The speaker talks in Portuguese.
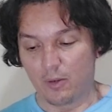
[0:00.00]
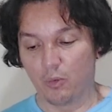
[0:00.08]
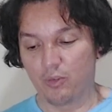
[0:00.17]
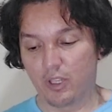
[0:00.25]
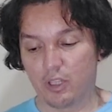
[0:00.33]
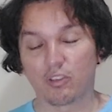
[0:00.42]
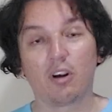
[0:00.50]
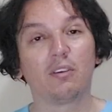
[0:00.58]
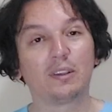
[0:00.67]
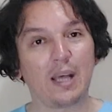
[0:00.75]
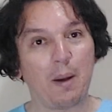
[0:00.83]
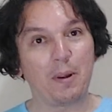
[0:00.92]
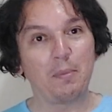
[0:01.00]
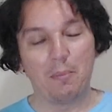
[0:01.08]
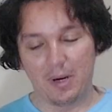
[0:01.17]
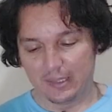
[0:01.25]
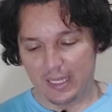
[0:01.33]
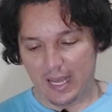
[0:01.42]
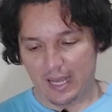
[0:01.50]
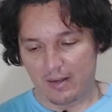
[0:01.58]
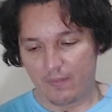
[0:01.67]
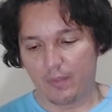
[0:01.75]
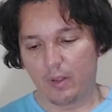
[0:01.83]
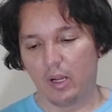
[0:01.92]
Ou seja, tá para me mandar.
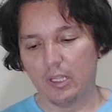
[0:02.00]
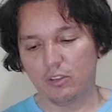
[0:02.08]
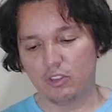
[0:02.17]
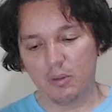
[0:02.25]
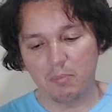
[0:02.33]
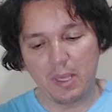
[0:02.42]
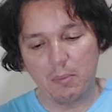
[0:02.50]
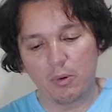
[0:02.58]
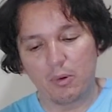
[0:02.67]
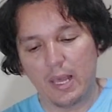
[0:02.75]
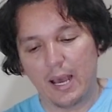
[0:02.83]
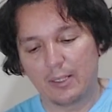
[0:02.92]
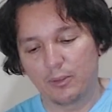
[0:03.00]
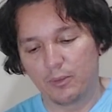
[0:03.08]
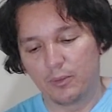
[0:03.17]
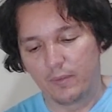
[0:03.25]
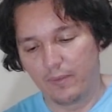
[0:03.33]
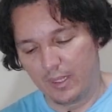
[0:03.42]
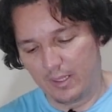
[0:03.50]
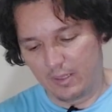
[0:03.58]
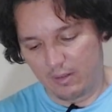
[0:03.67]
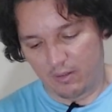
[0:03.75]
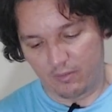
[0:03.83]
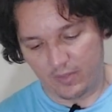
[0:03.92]
Olha, gente, bem embrulhado.
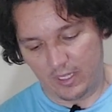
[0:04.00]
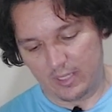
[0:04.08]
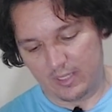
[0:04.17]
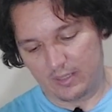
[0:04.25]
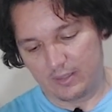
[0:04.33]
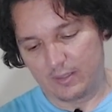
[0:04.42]
Vamos ver.